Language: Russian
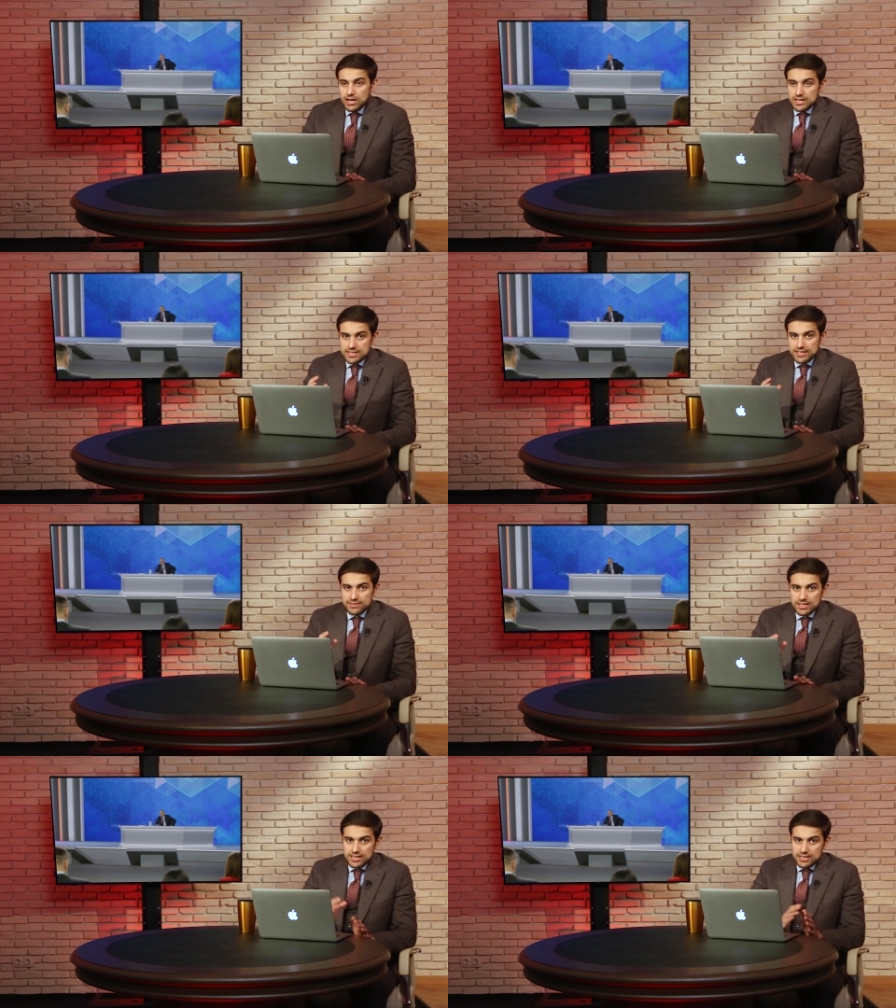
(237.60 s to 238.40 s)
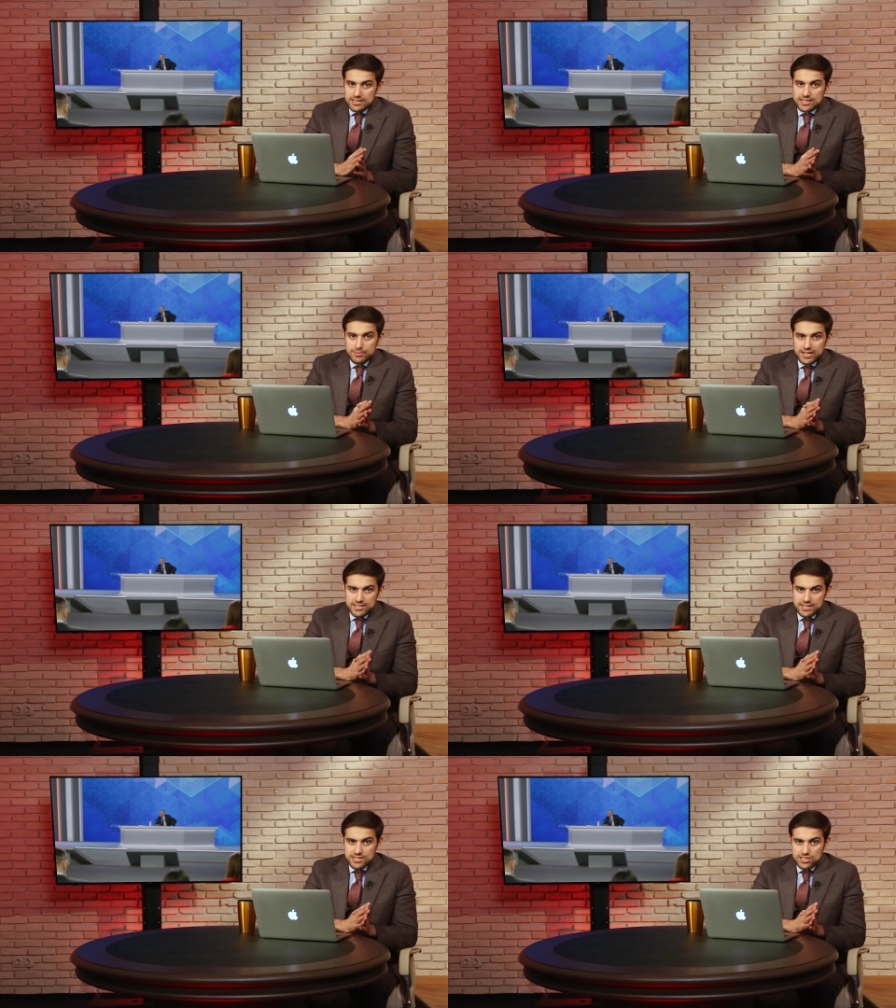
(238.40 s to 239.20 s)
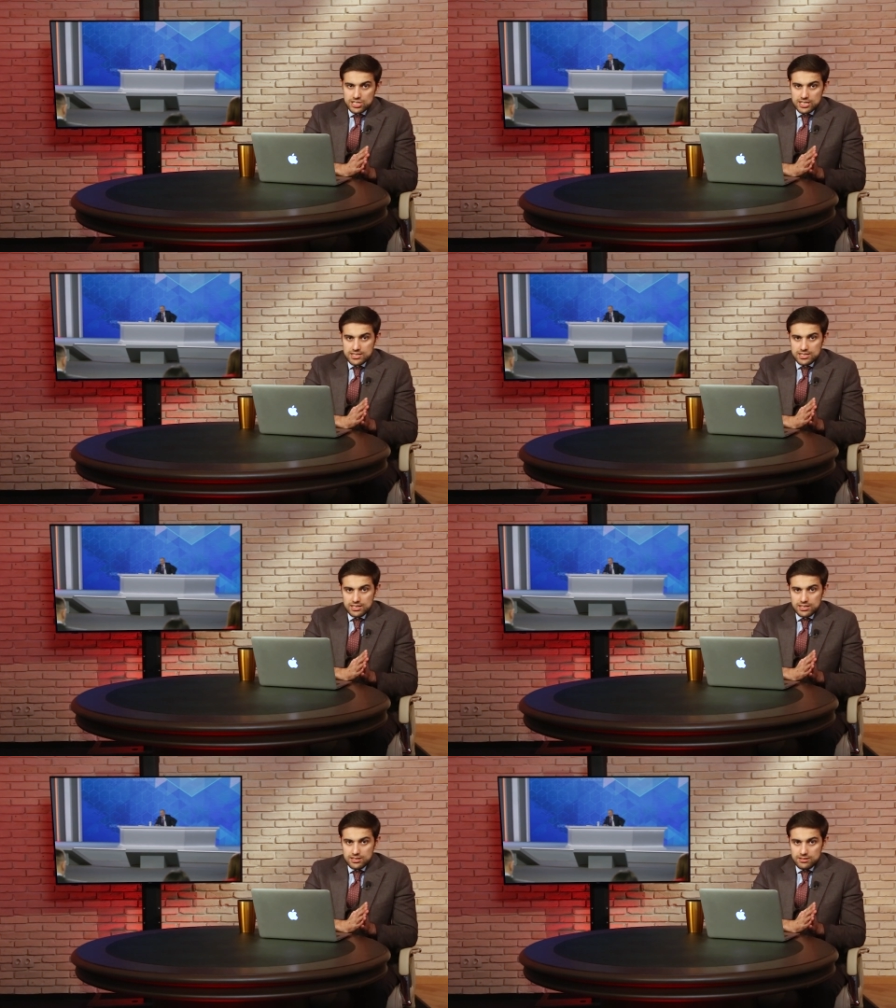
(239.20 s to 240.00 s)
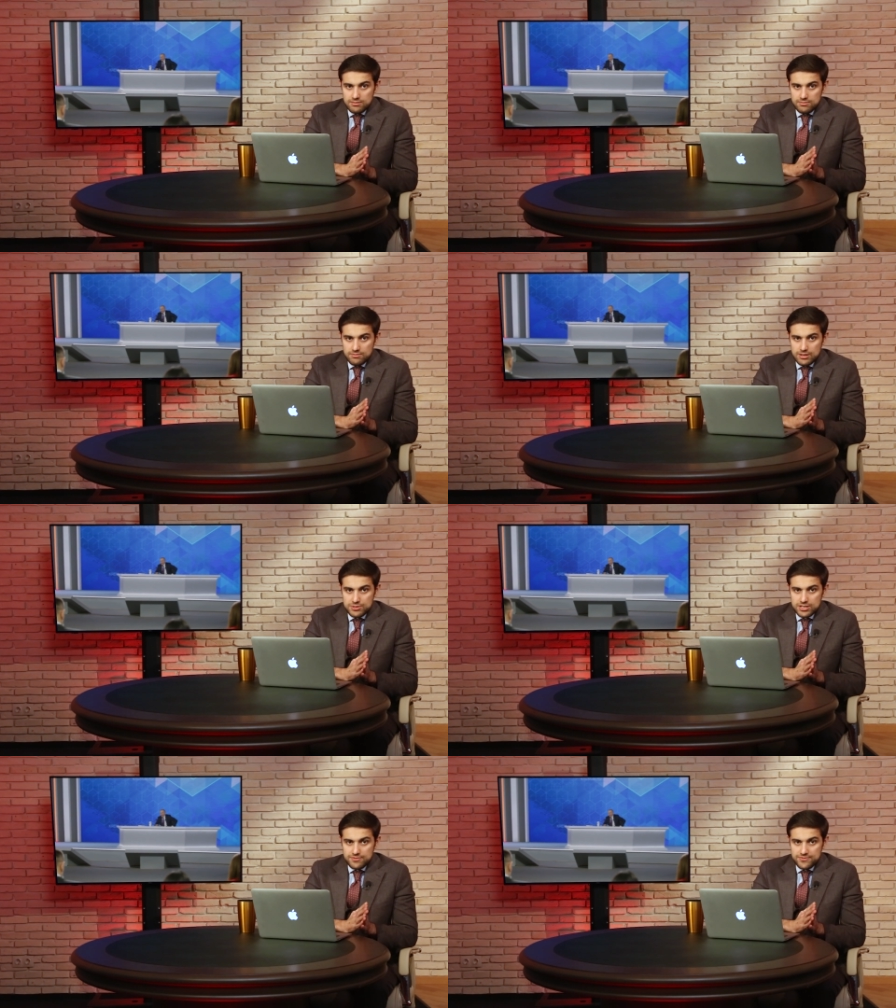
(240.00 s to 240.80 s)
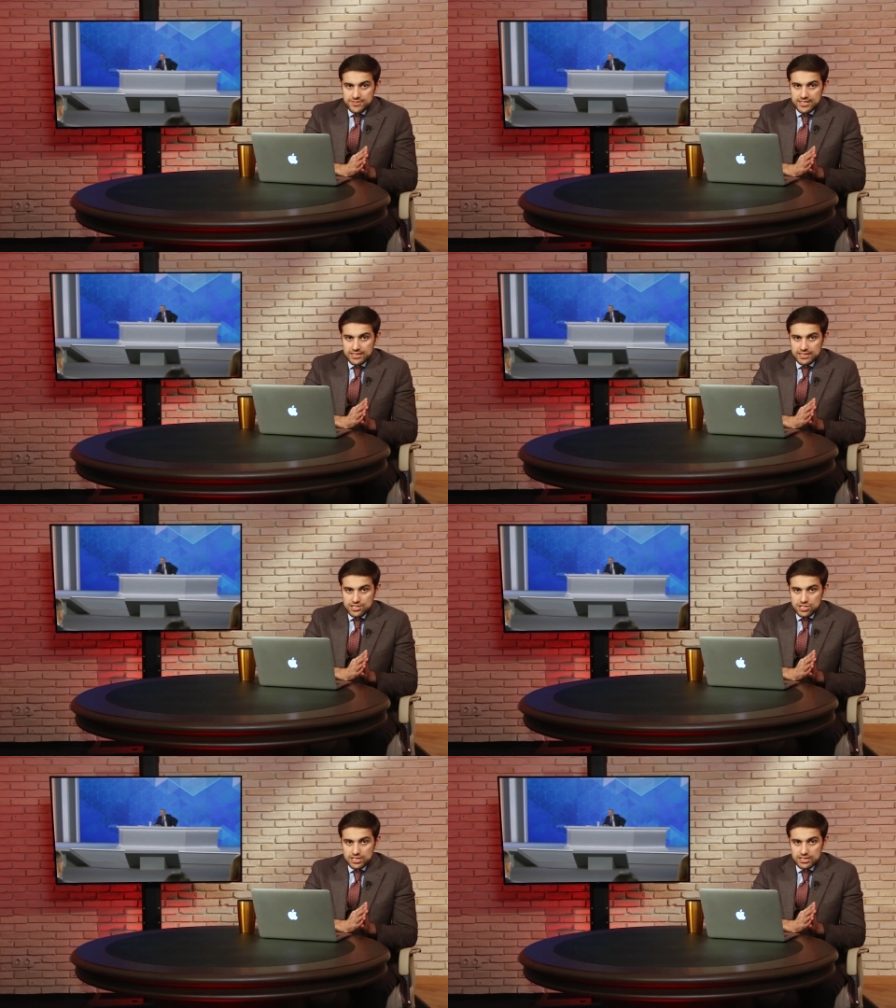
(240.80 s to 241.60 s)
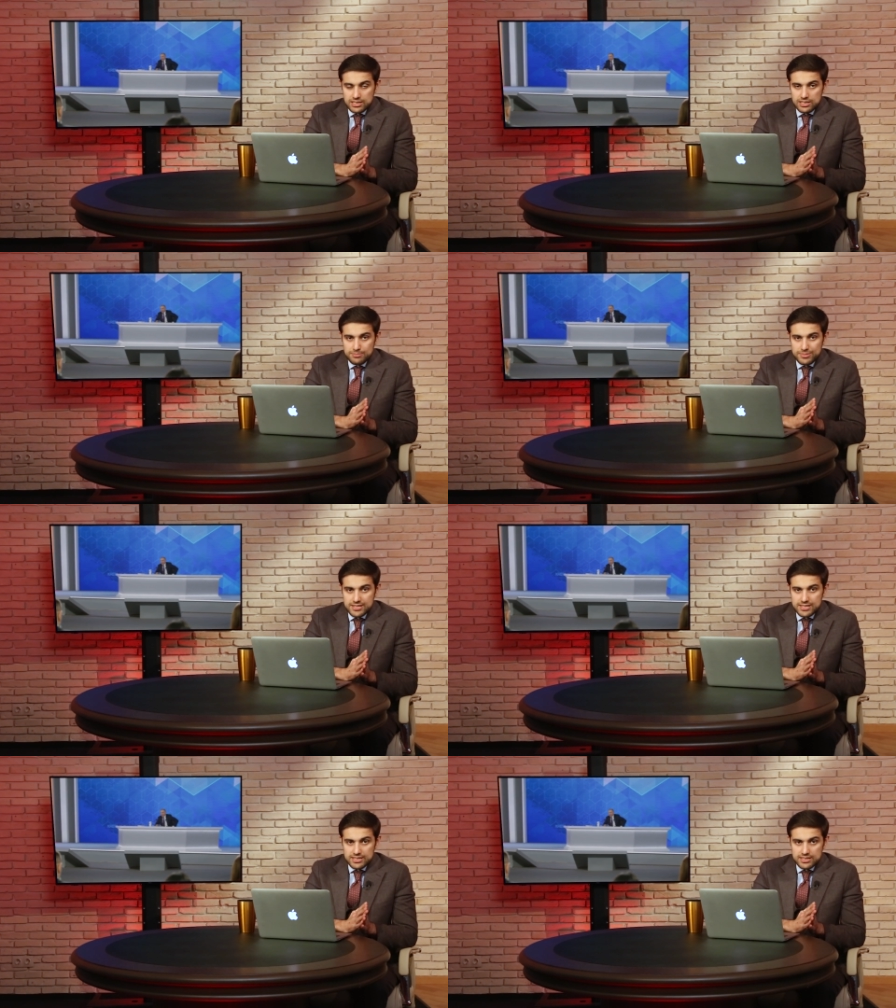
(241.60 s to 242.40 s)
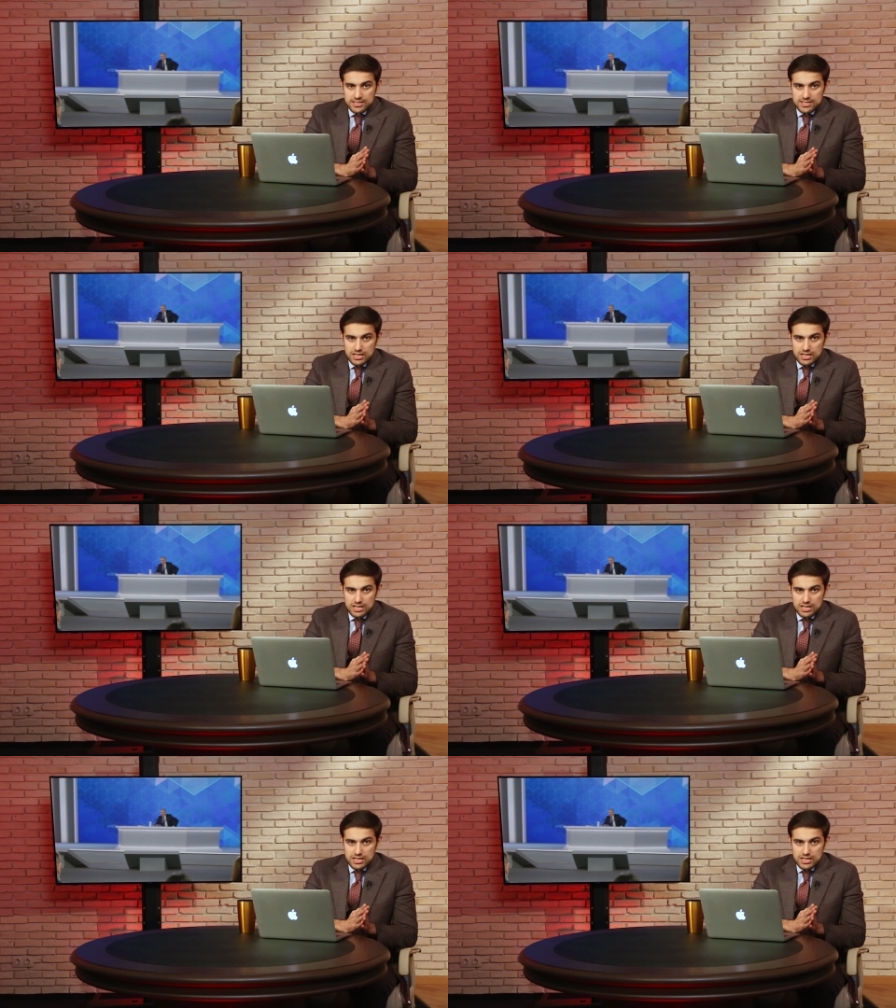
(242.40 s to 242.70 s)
Основная тематика сейчас э, вообще всей нашей э, беседы с